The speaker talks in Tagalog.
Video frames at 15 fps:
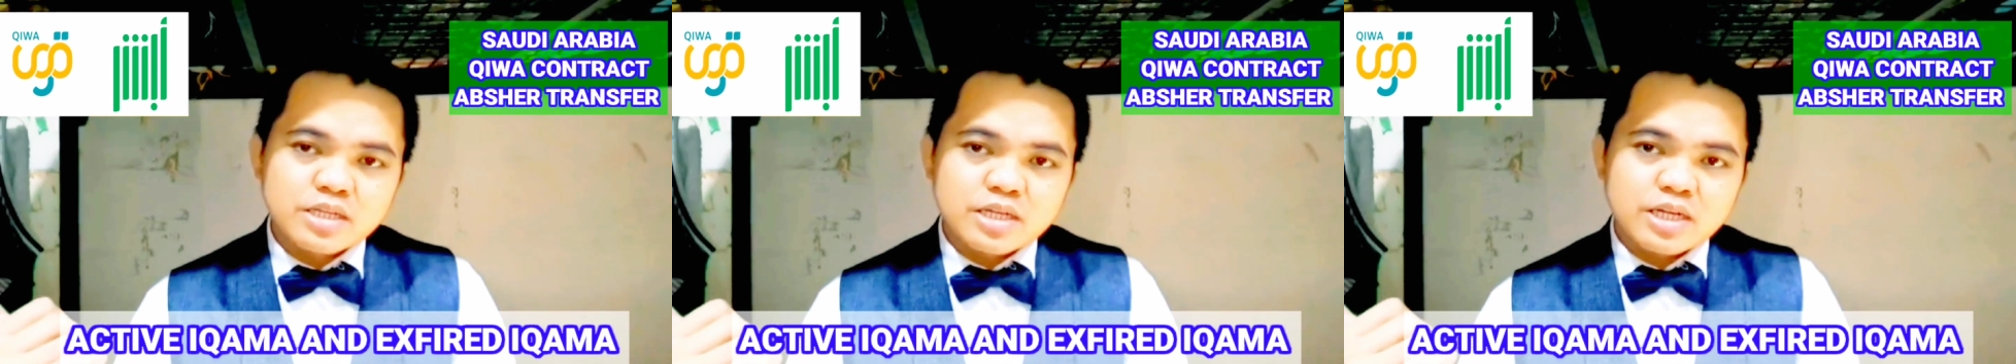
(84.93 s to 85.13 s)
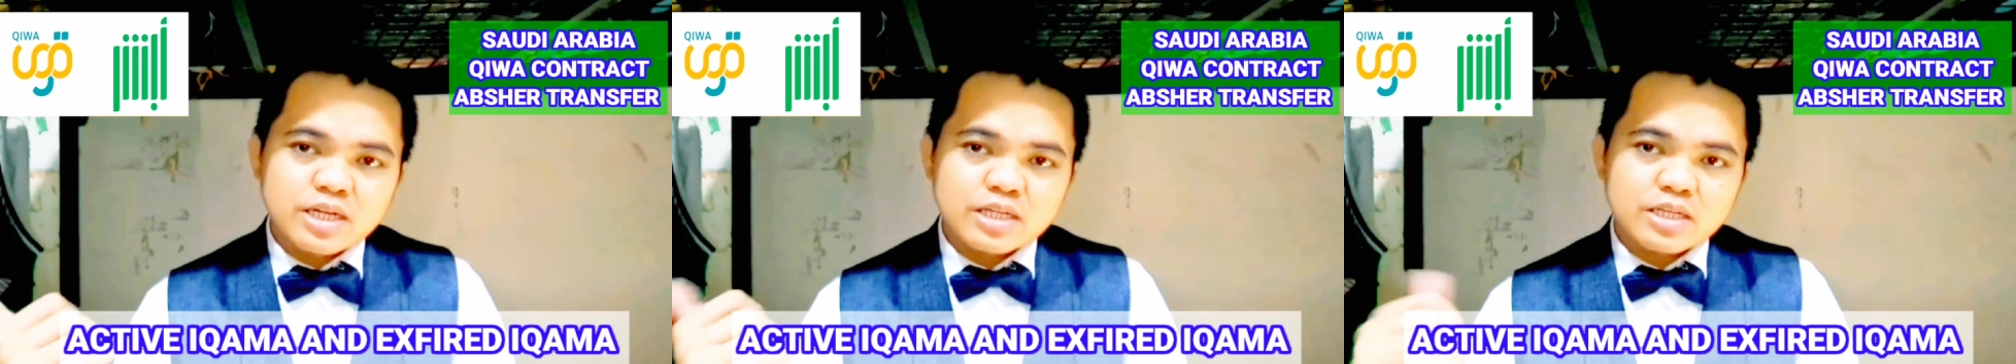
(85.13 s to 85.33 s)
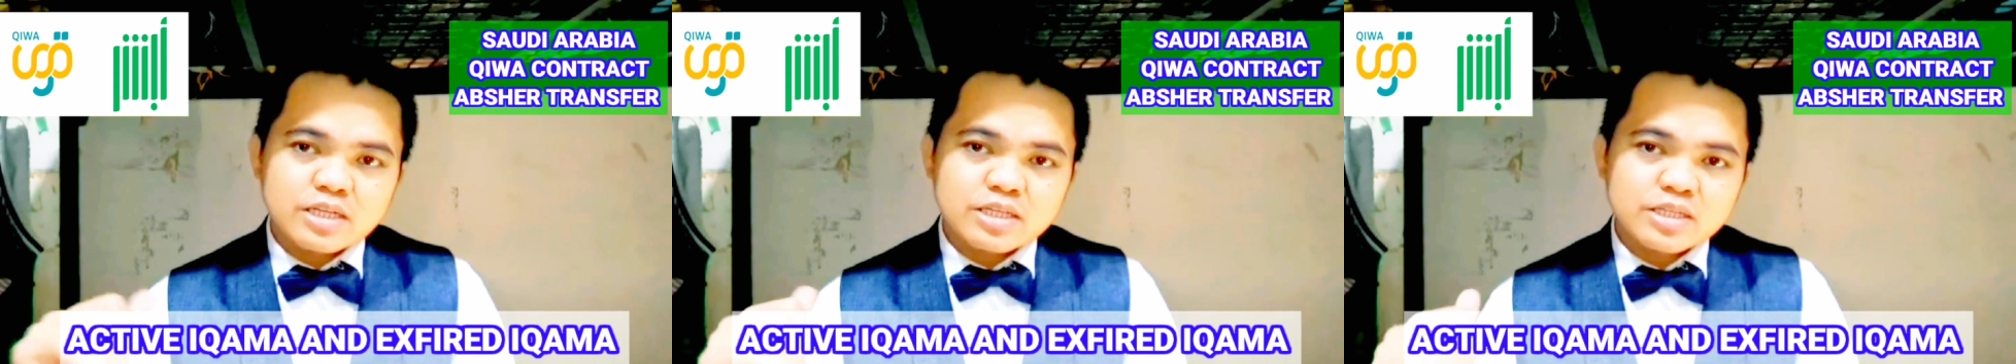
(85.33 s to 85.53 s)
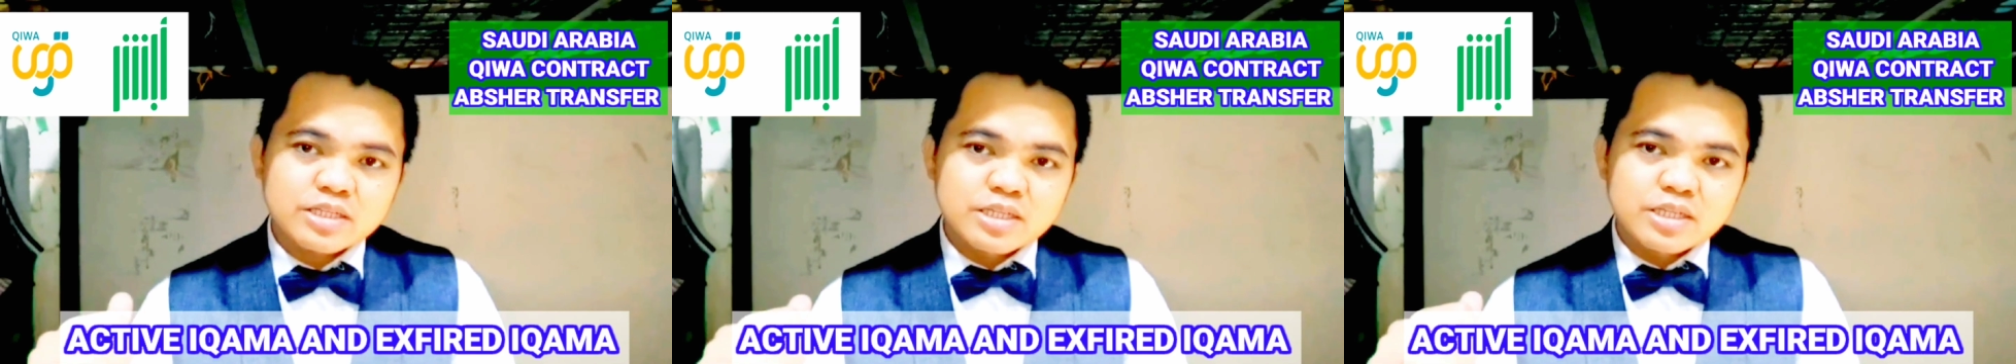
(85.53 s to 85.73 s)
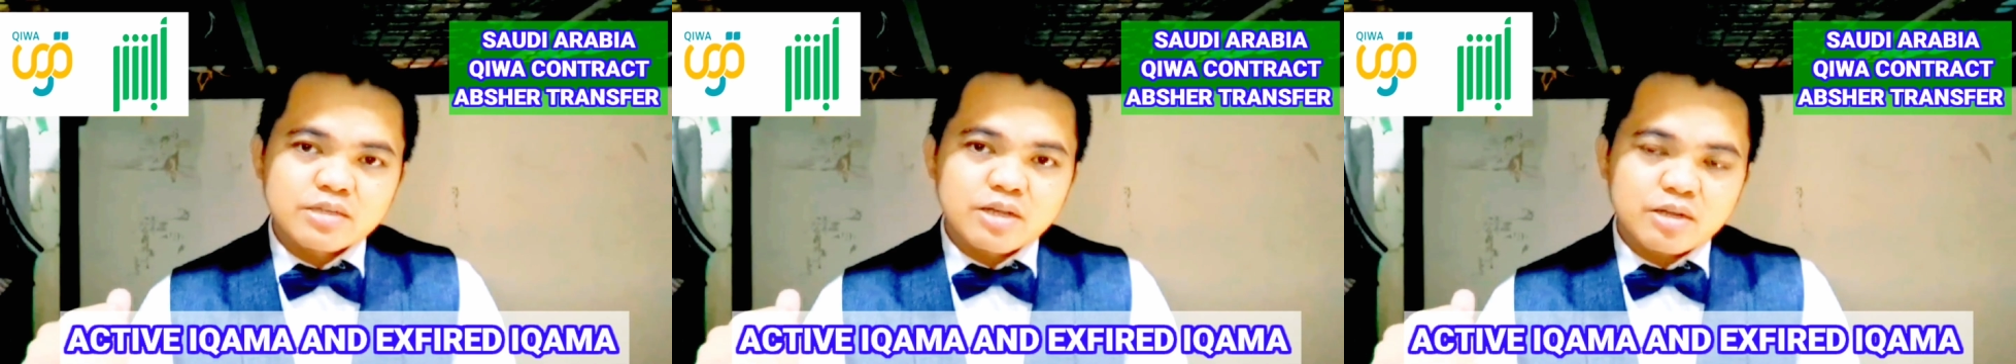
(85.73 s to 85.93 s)
Uh,
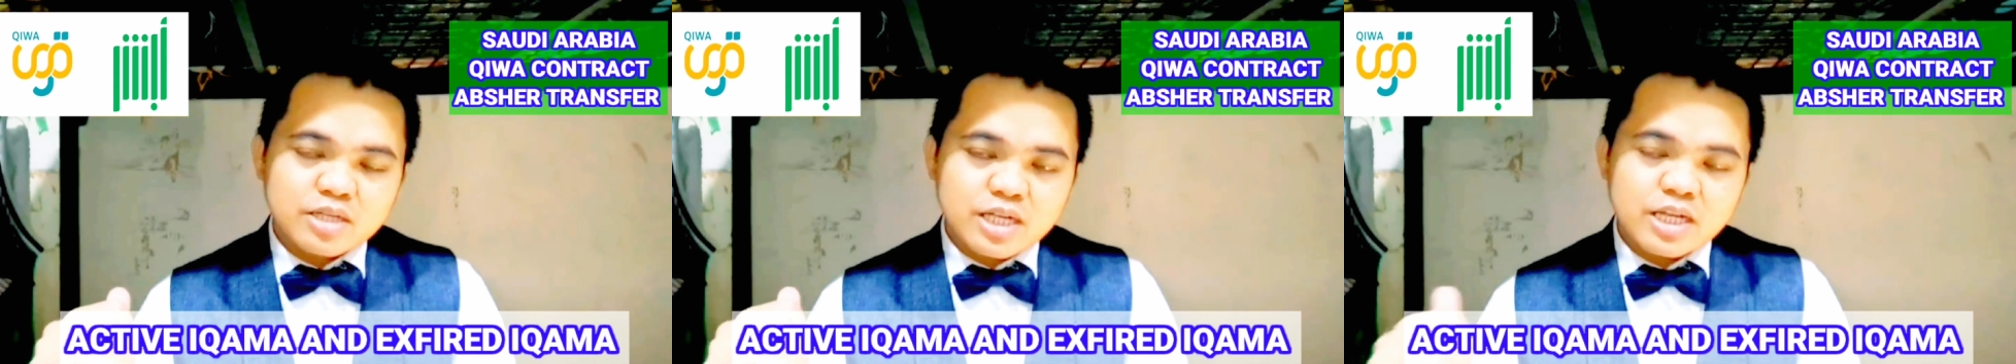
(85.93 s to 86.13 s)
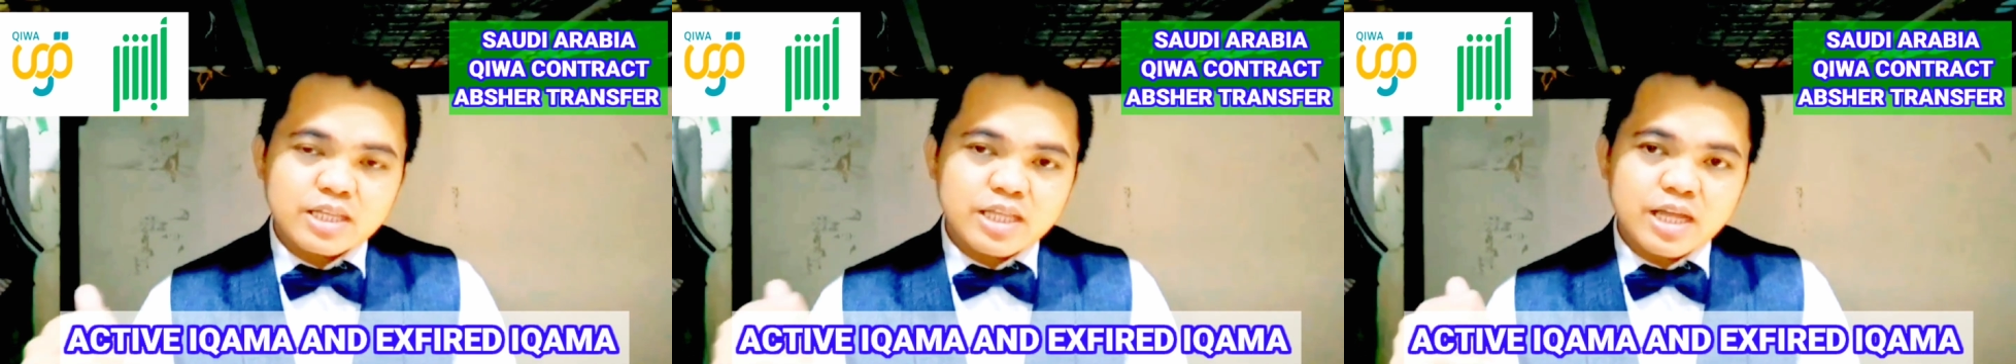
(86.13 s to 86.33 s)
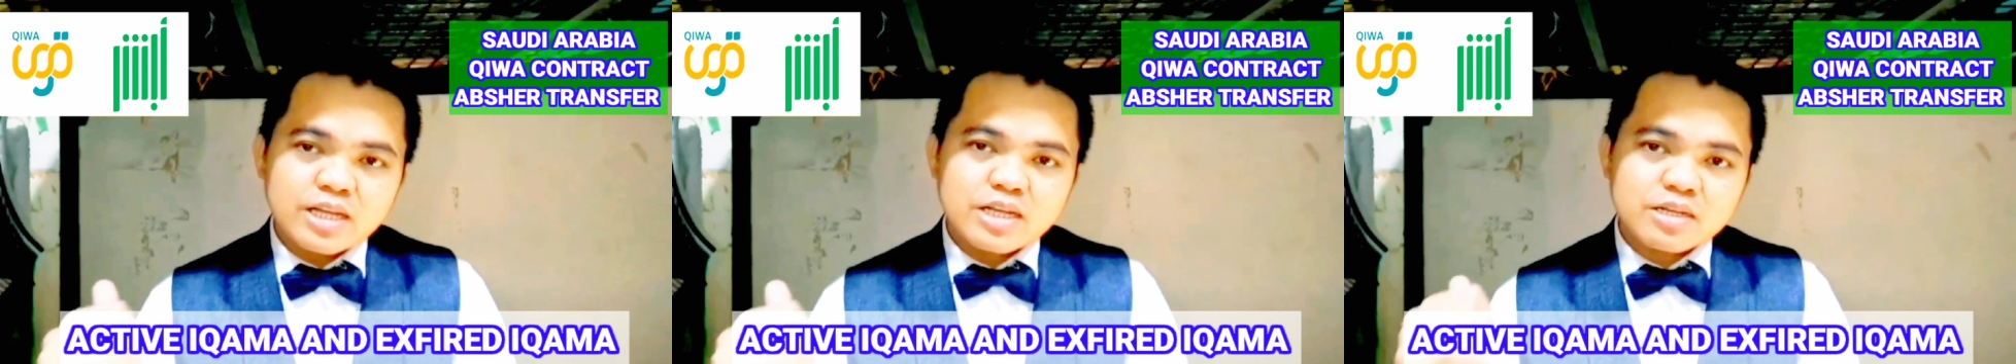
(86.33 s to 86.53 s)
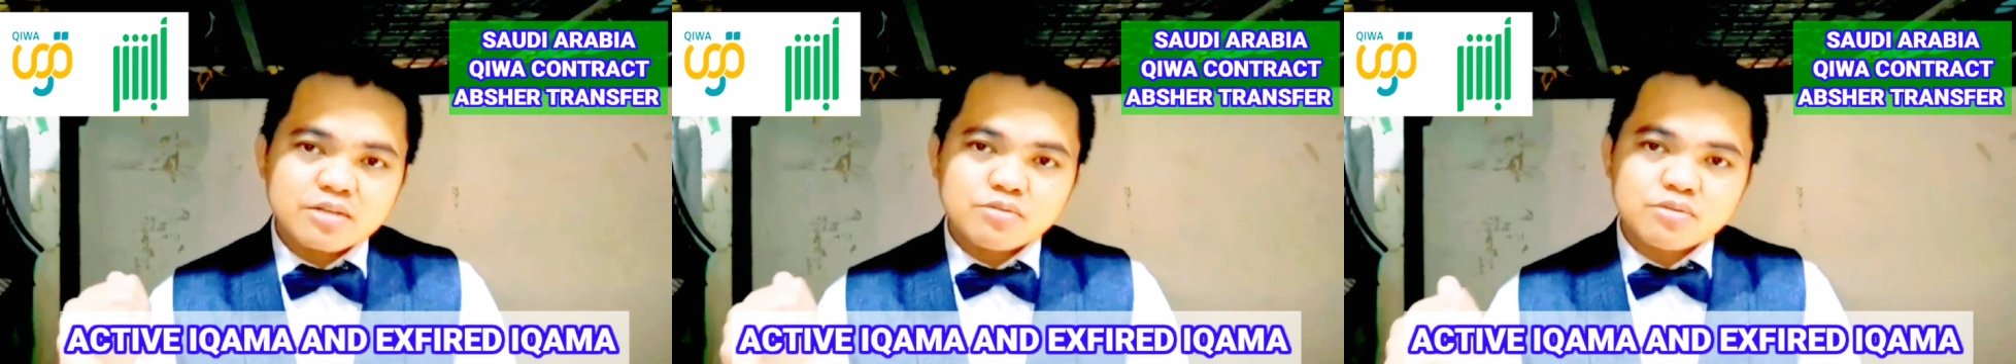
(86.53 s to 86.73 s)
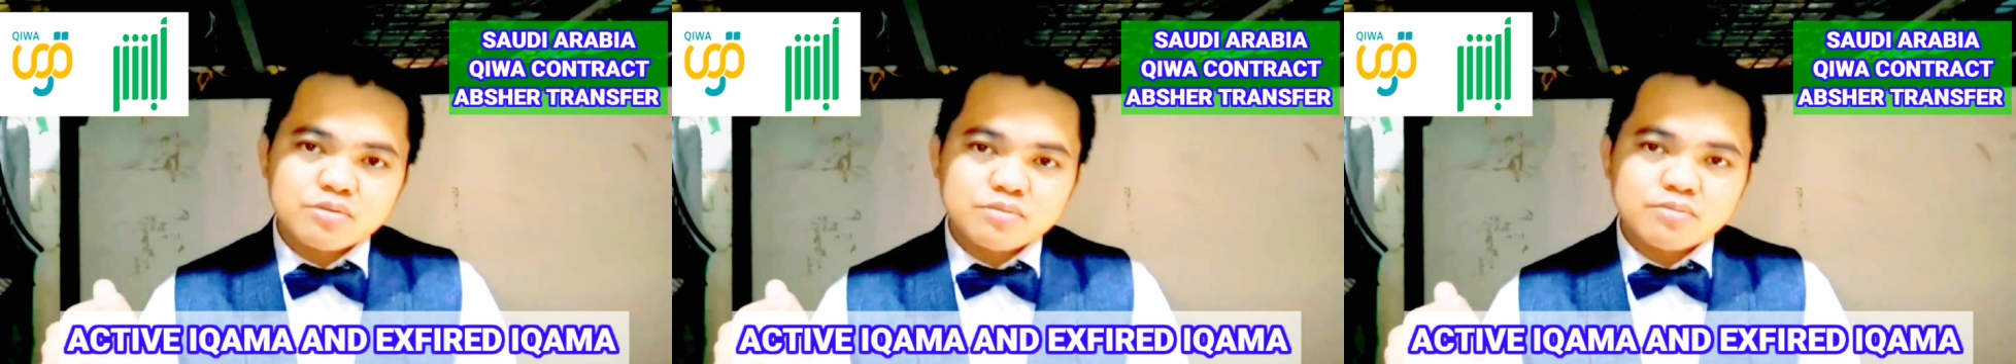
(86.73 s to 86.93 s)
ang kagandahan lang
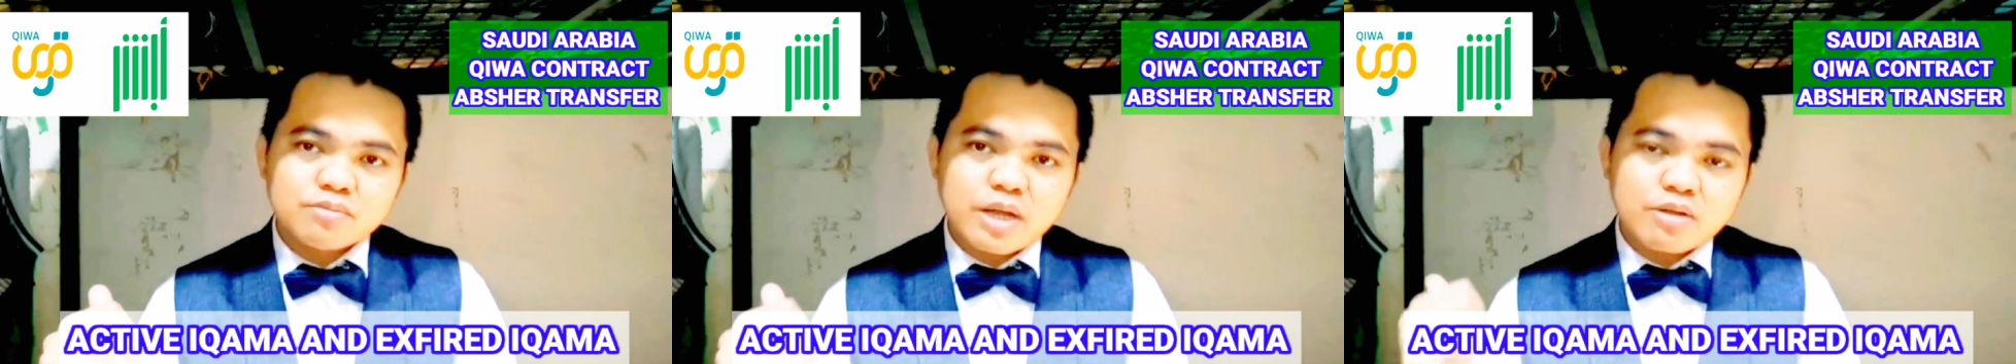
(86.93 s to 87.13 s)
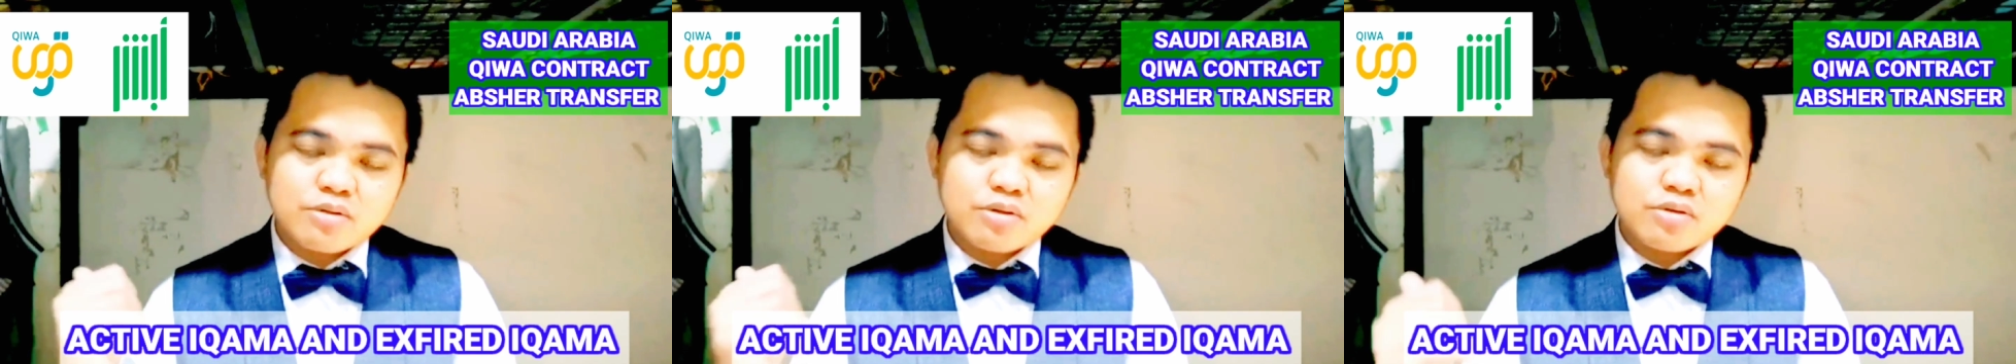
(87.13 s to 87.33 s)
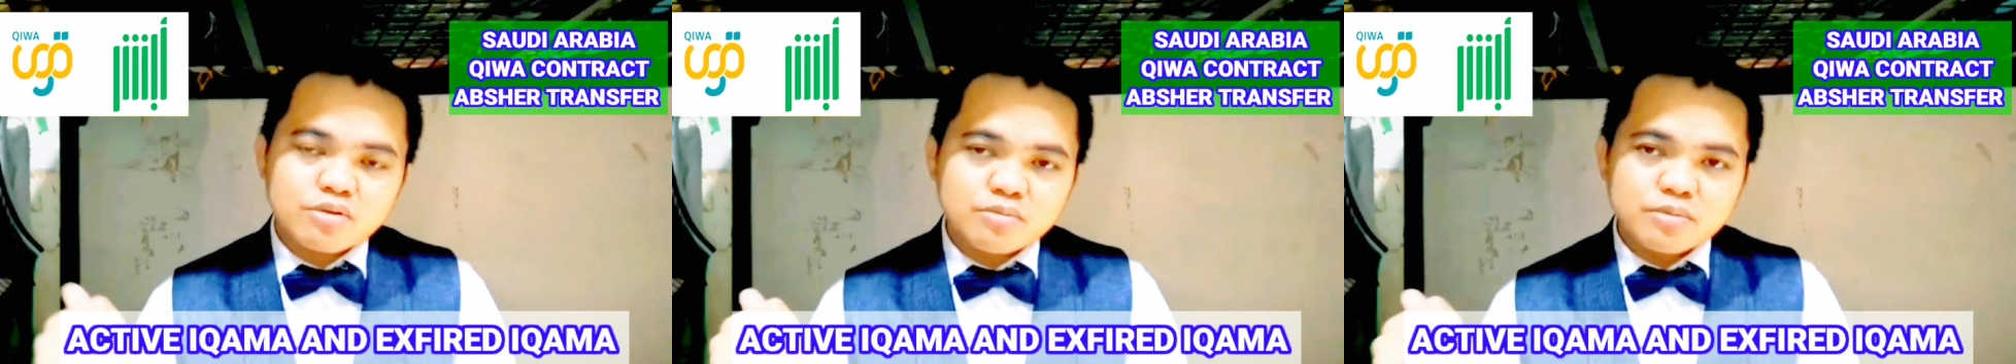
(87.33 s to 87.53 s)
nung bago ako